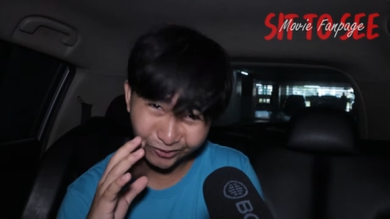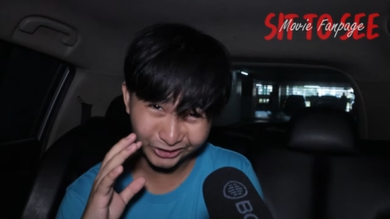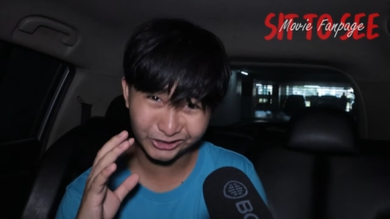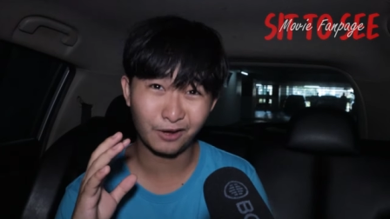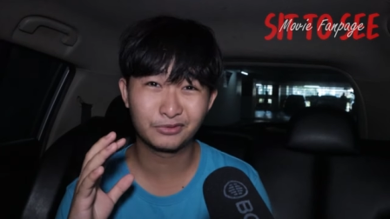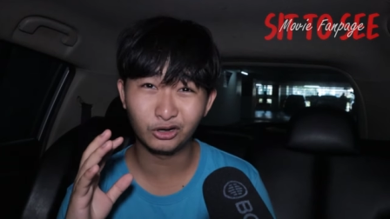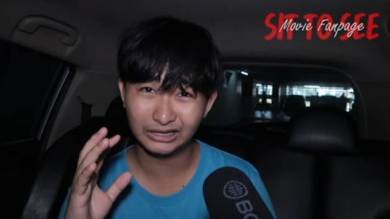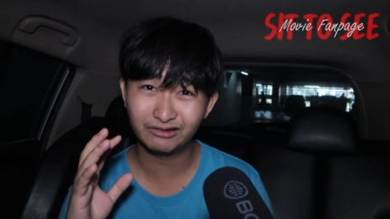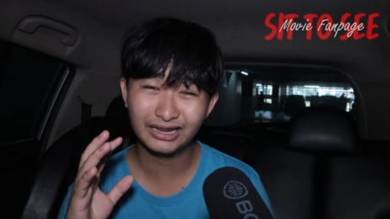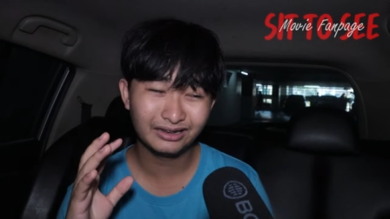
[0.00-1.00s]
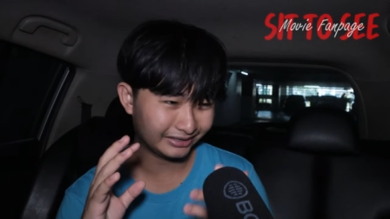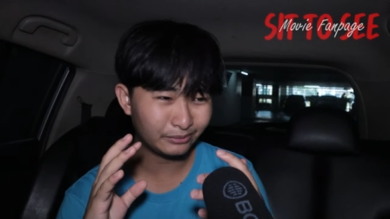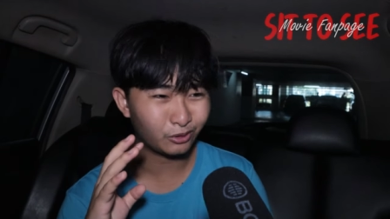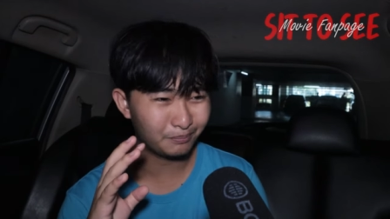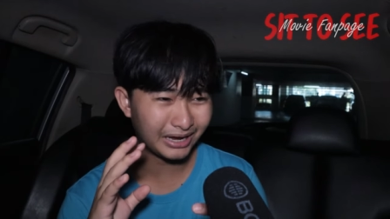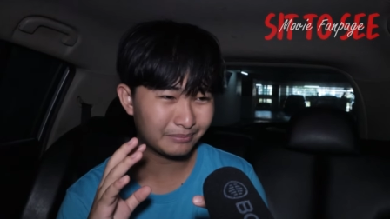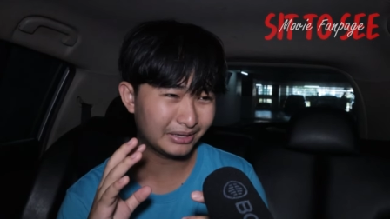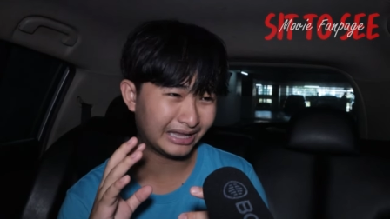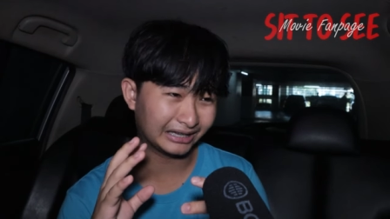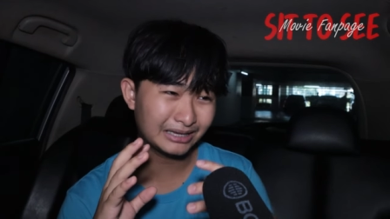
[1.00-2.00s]
งโคตรตอบโจทย์เลยเว้ยสำหรับผมแม่งเป็
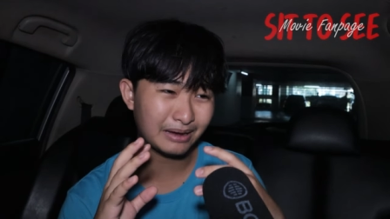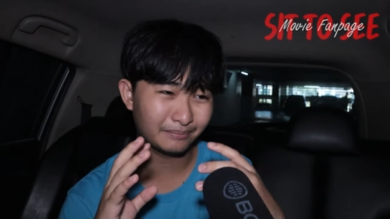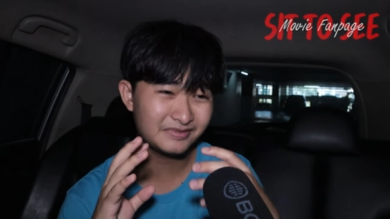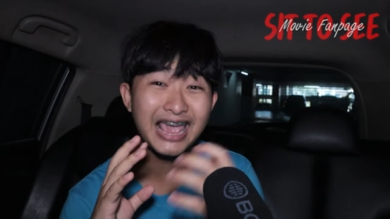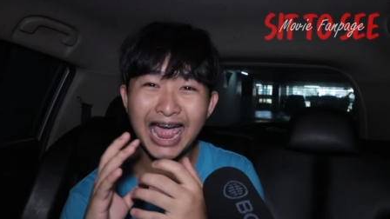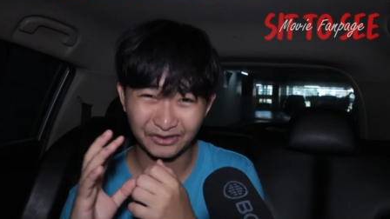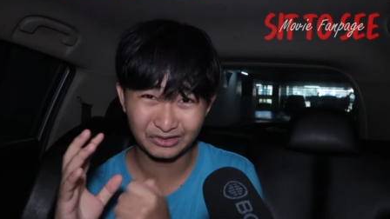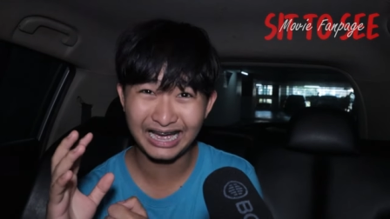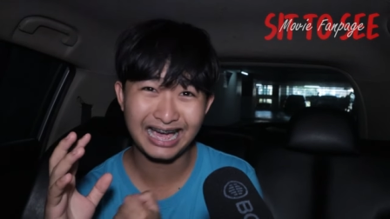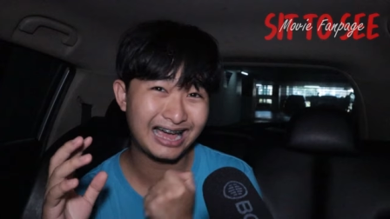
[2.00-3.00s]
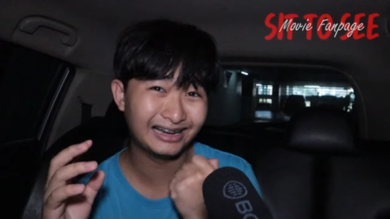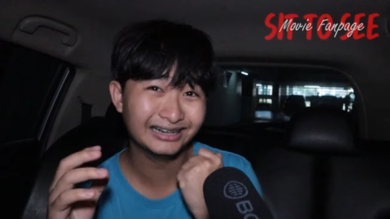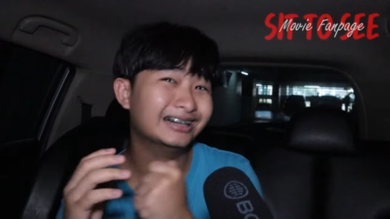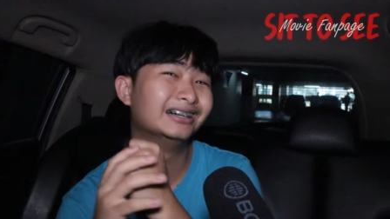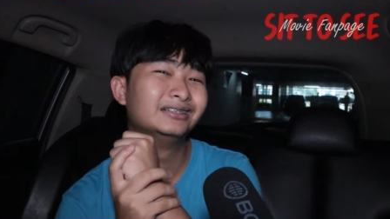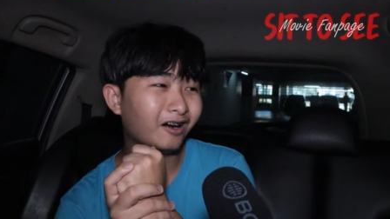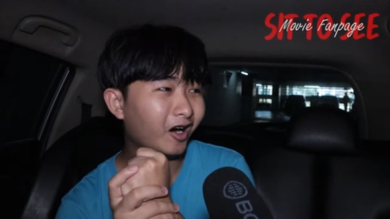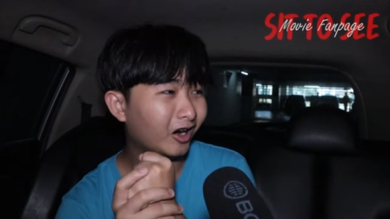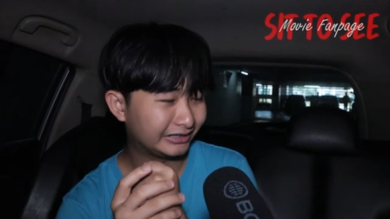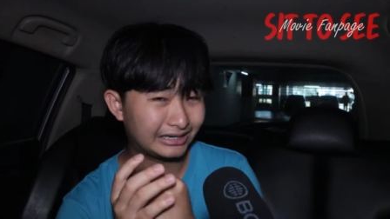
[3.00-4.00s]
นหนังที่แบบแย่จนฮาเออ ก็
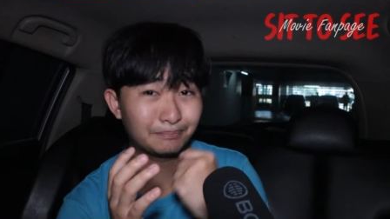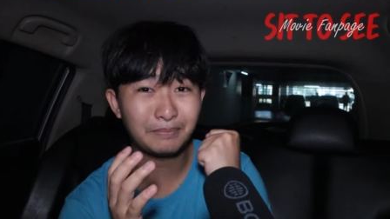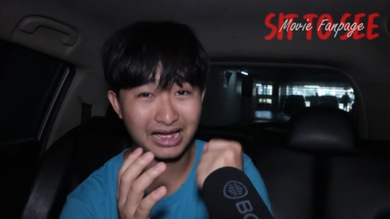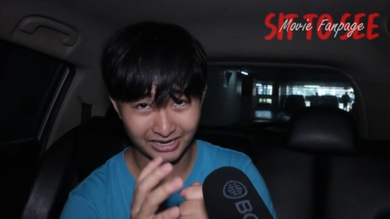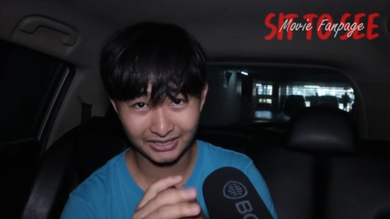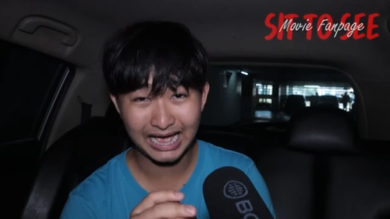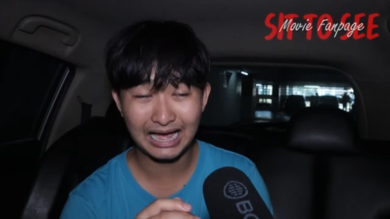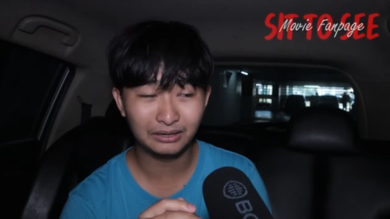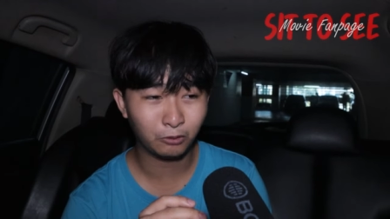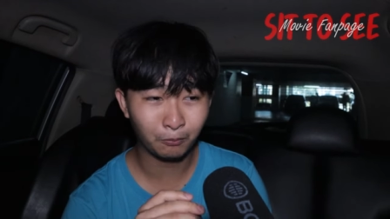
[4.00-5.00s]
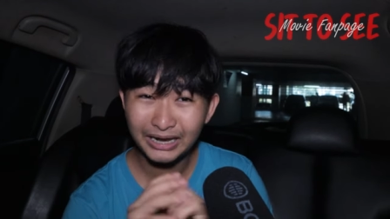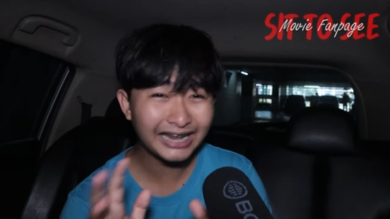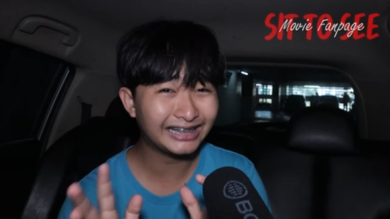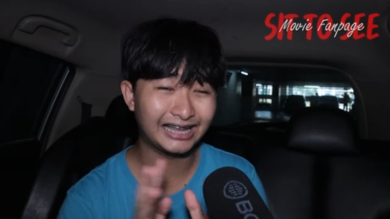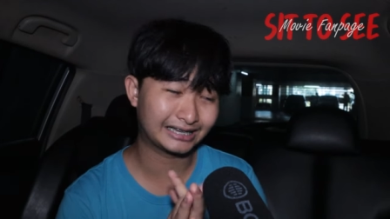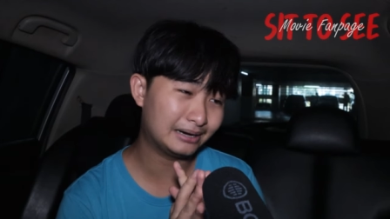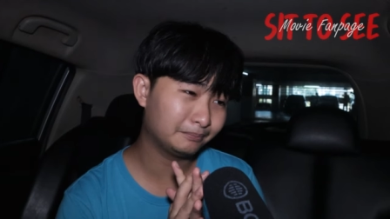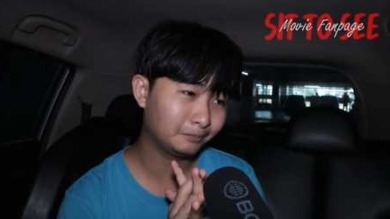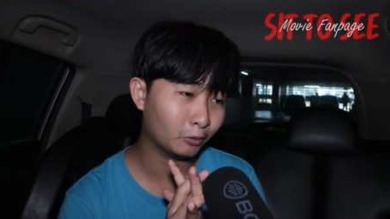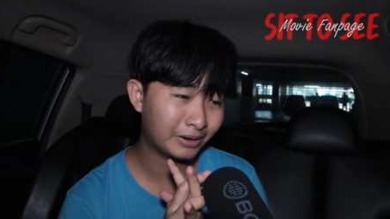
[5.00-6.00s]
สำหรับปาชดะผมไม่ได้เกลียดครับ
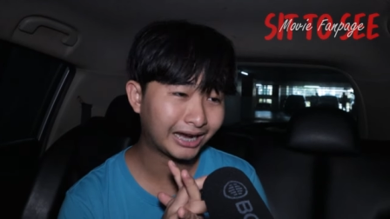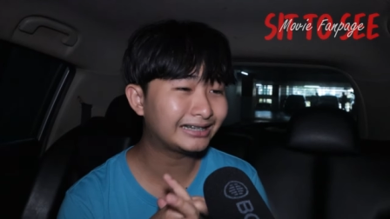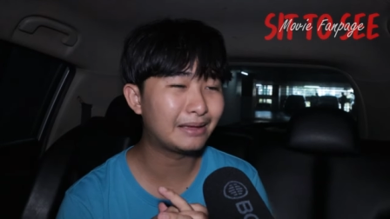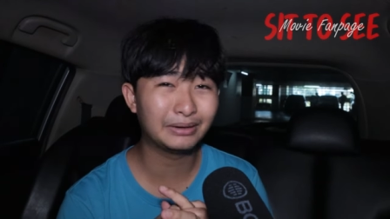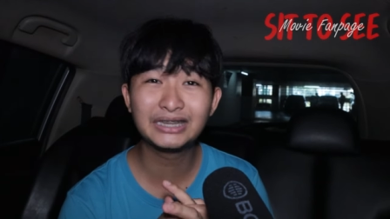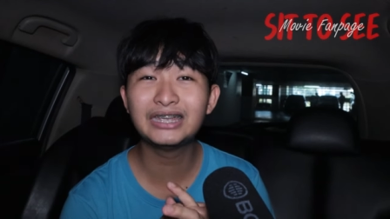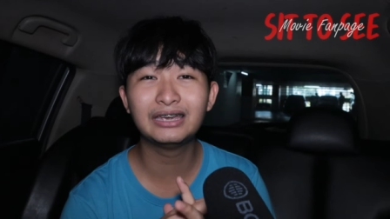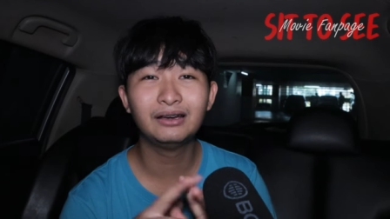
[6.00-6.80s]
ผมให้คะแนนไปที่